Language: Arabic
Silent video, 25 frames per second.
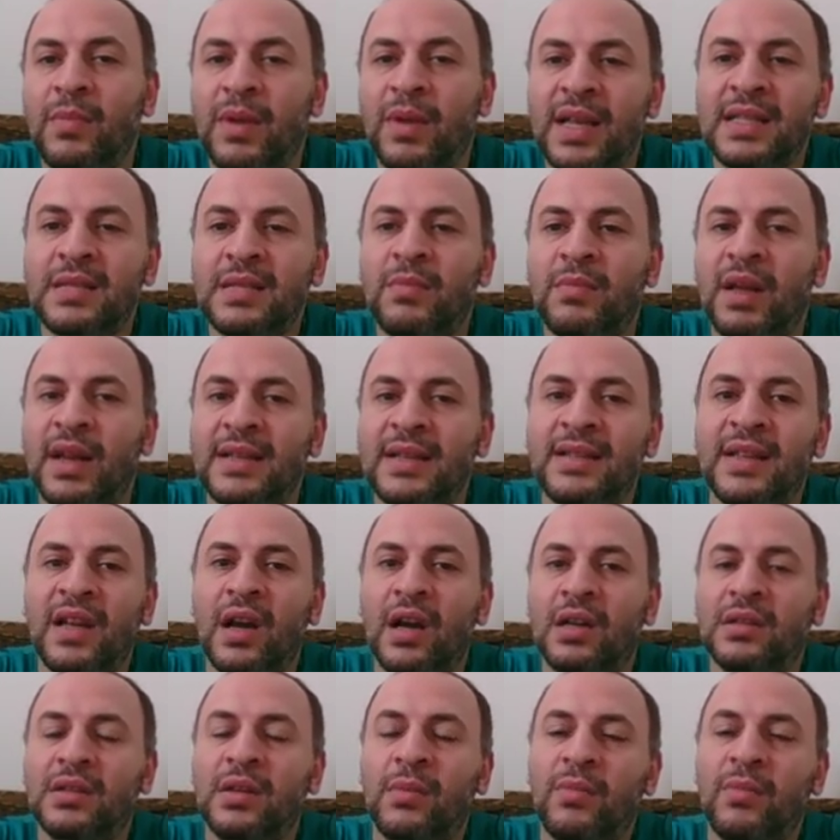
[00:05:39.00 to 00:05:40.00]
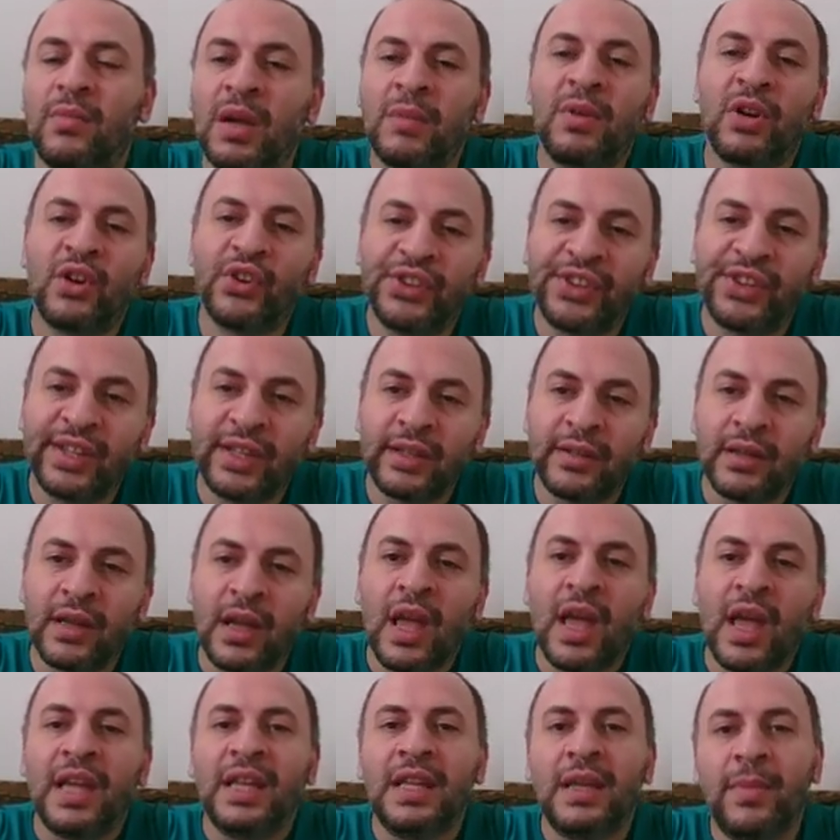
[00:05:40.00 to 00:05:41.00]
البلازما لزج اكتر ميه مرتين
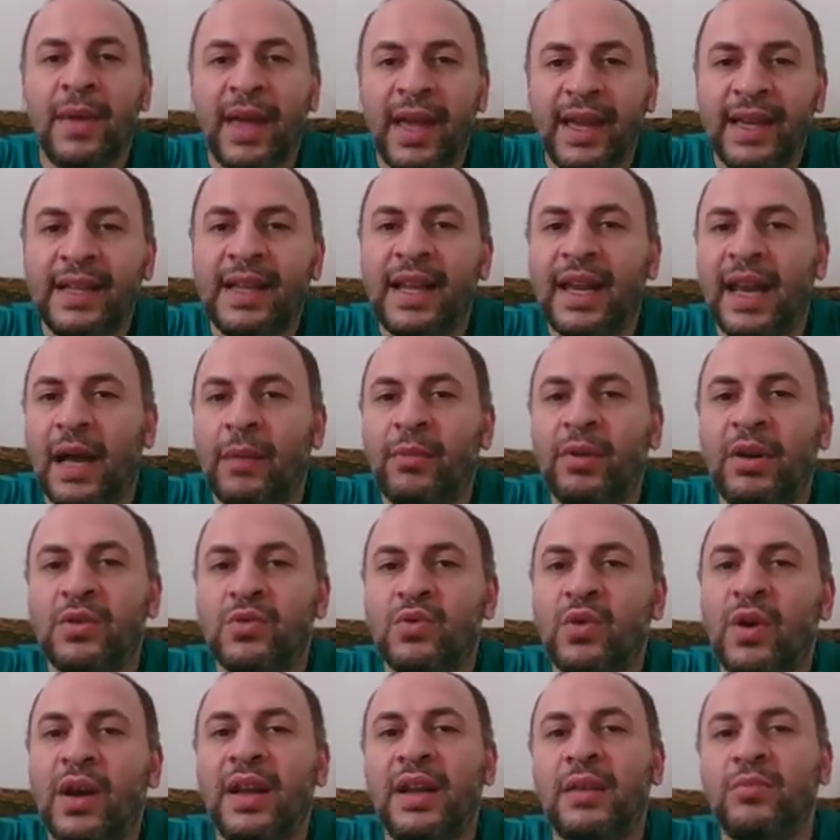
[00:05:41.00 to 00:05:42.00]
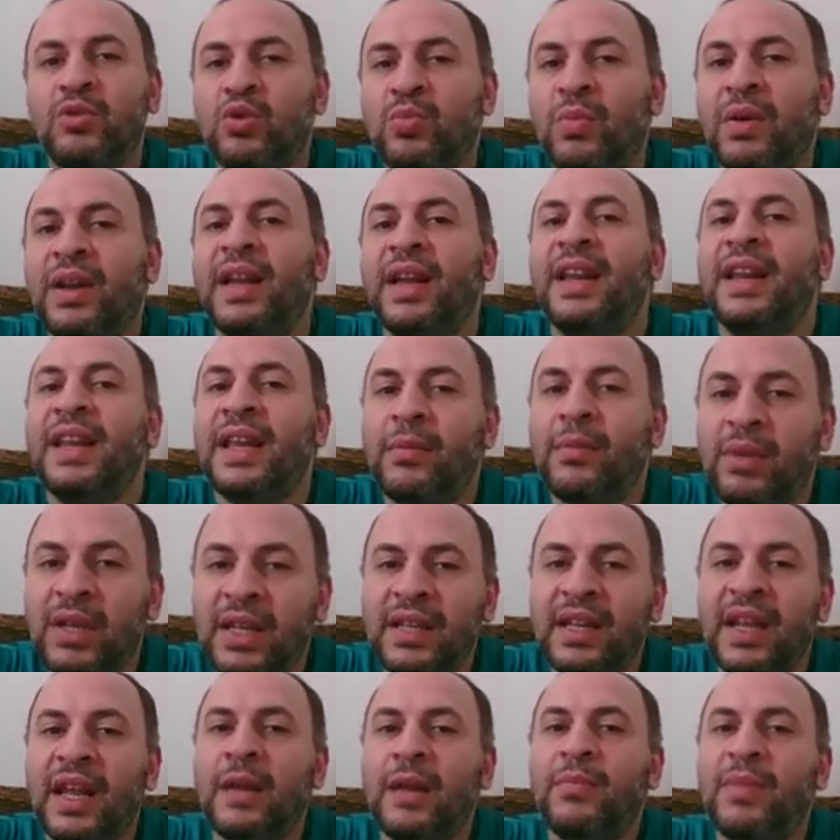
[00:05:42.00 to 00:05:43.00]
يبقى اكيد اللي عامل لزوجه اقل مش ميه دي
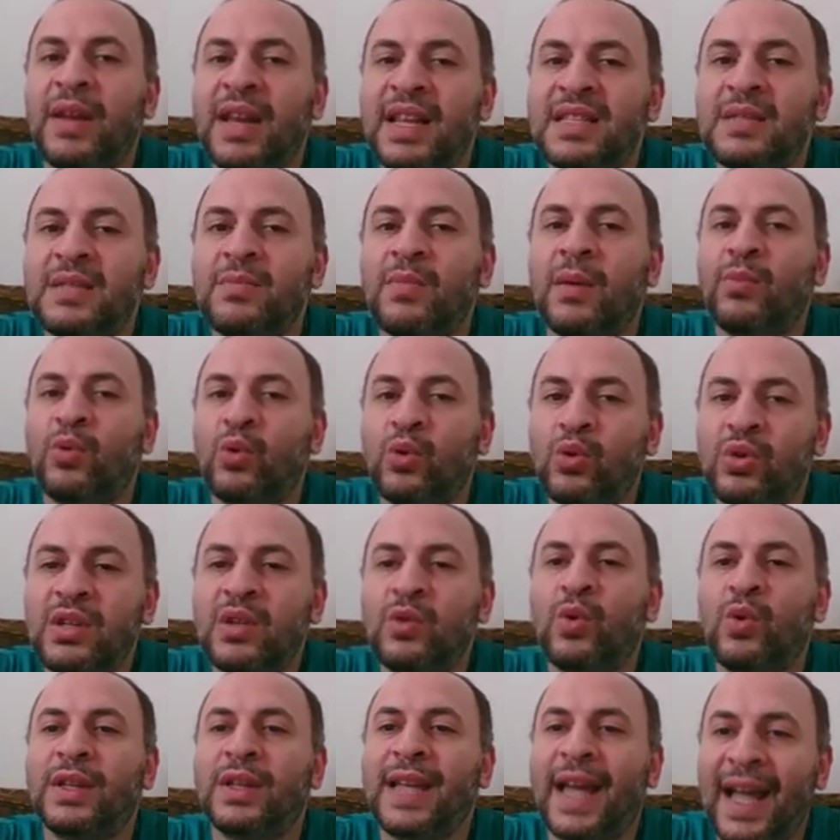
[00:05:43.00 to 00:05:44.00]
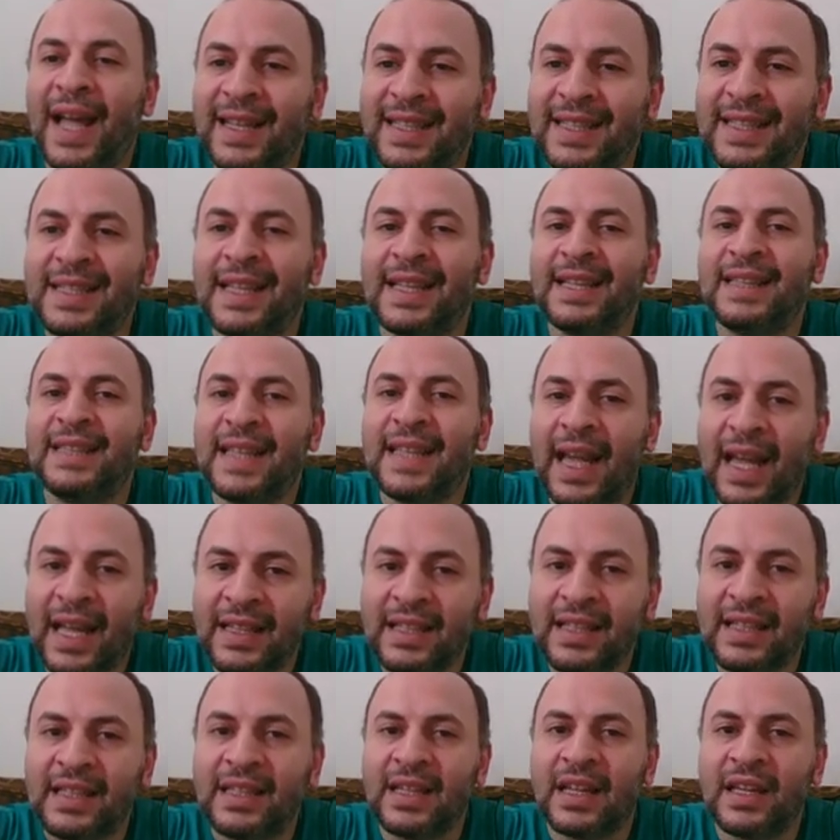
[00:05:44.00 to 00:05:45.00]
مين البلازما بروتين وتحديدا
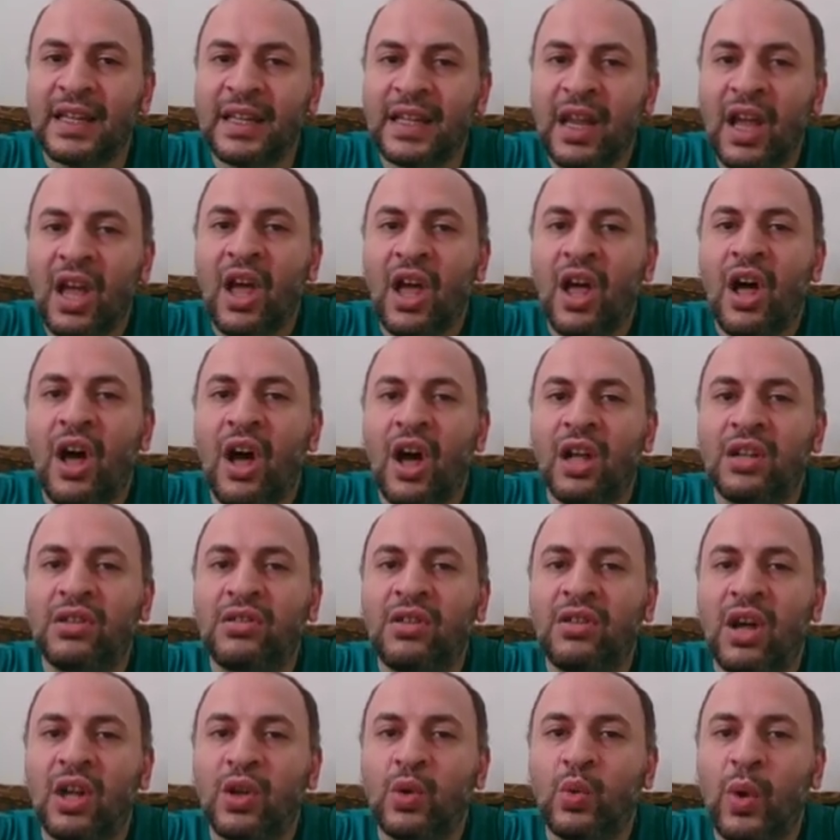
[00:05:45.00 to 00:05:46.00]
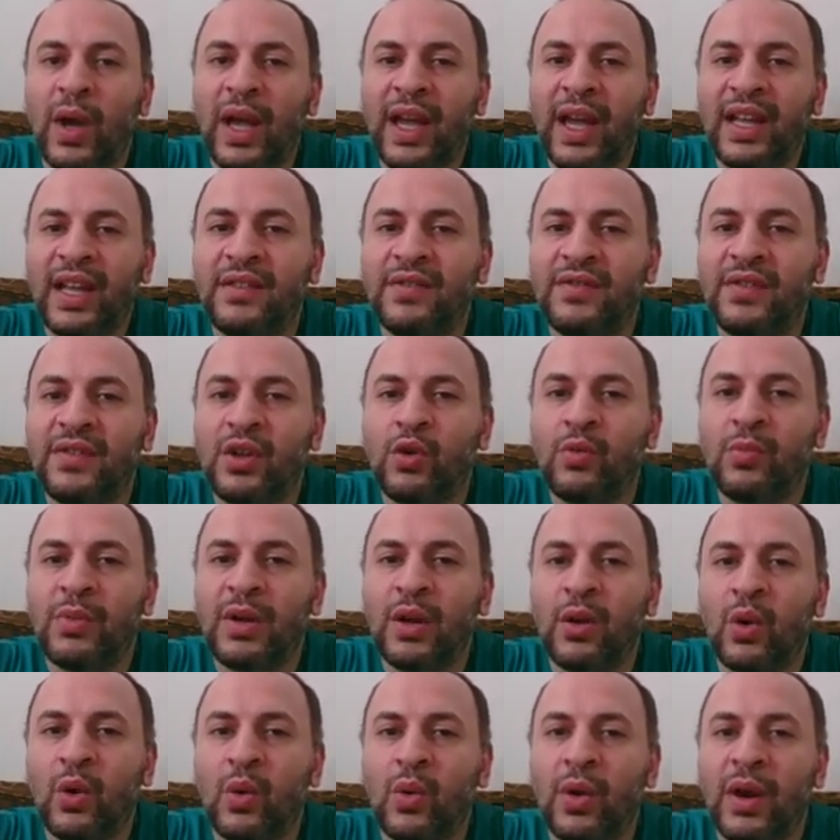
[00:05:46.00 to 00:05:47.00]
تحديدا اضخم واحد فيهم
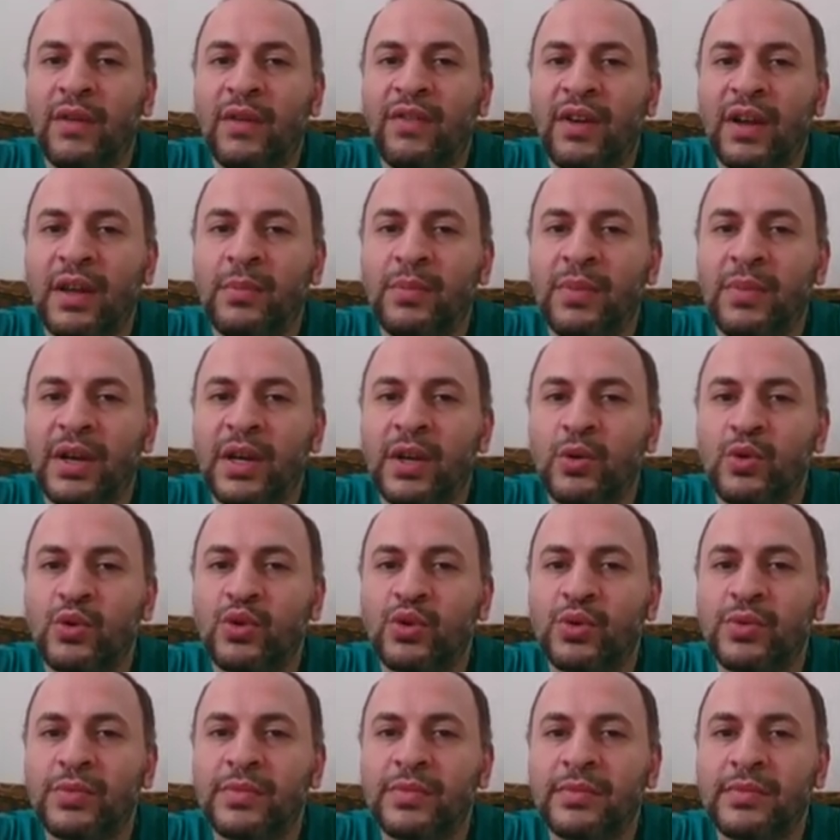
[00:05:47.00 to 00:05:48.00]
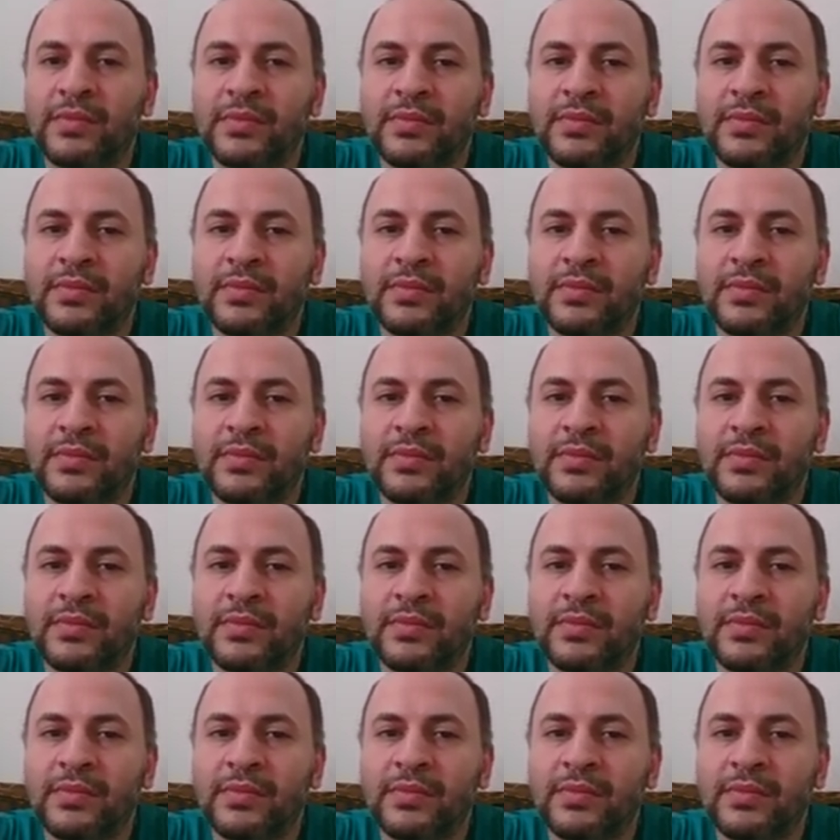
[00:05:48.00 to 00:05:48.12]
اللي هو الفايبرينوجين